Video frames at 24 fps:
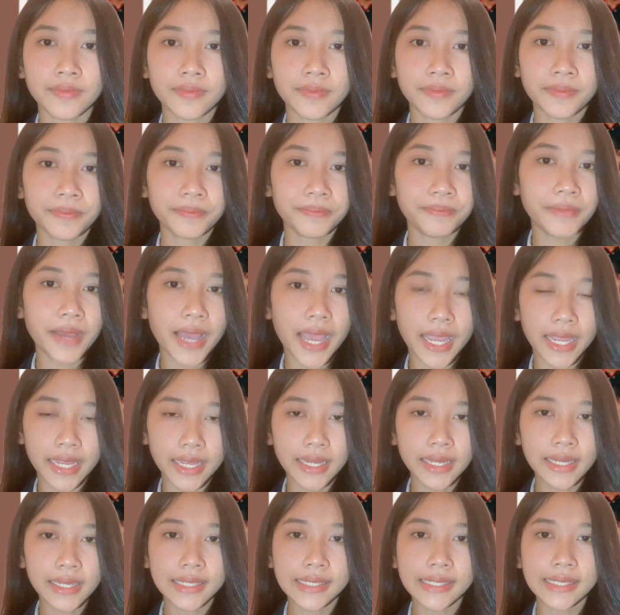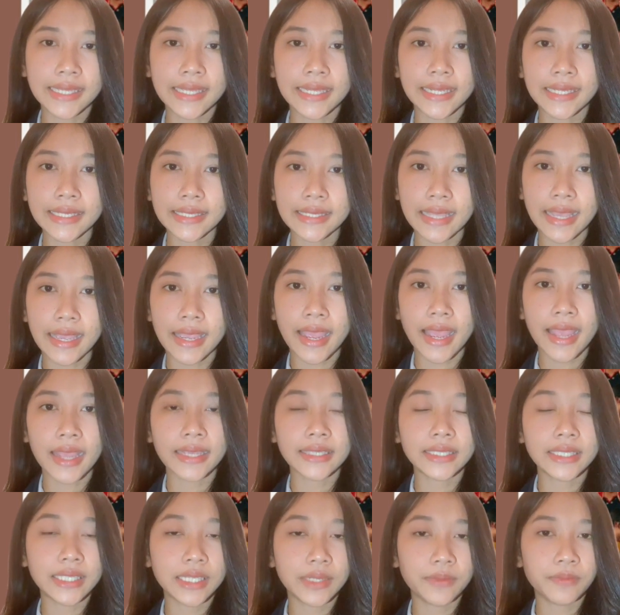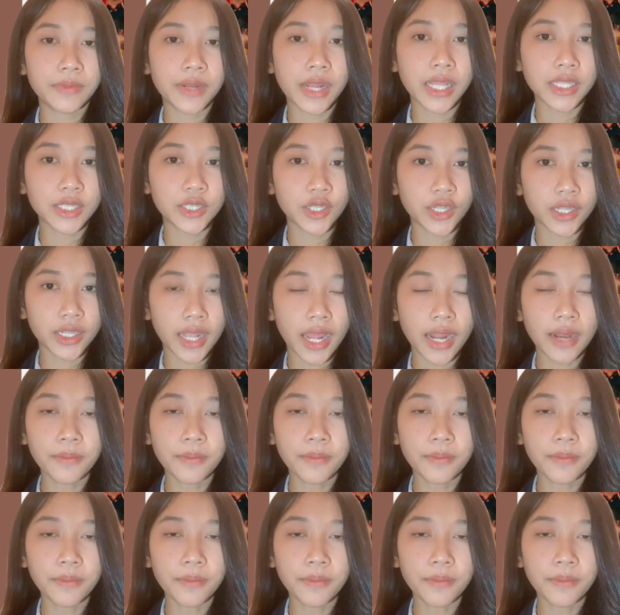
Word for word: Baik, di sini saya izin melanjutkan